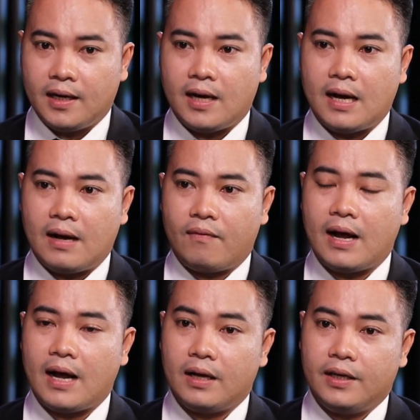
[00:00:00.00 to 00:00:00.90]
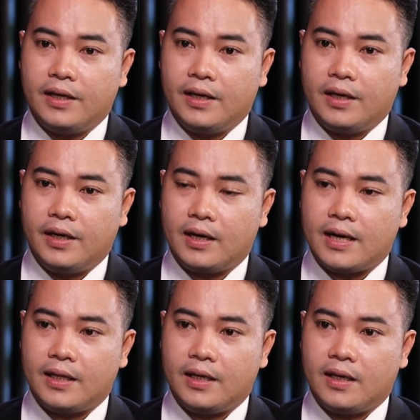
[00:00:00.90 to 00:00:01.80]
à, và hiện
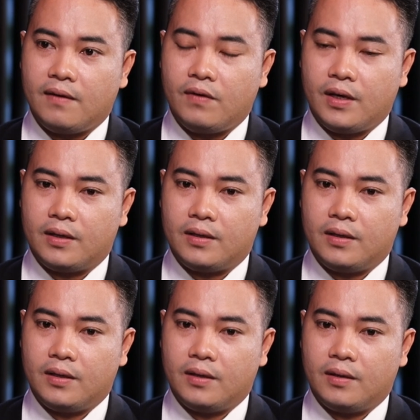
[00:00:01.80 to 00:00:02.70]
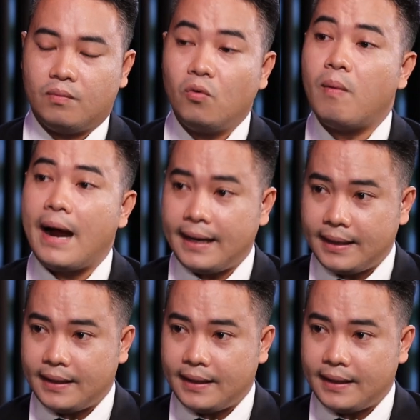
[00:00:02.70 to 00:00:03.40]
nay thì cái việc uh, mua bán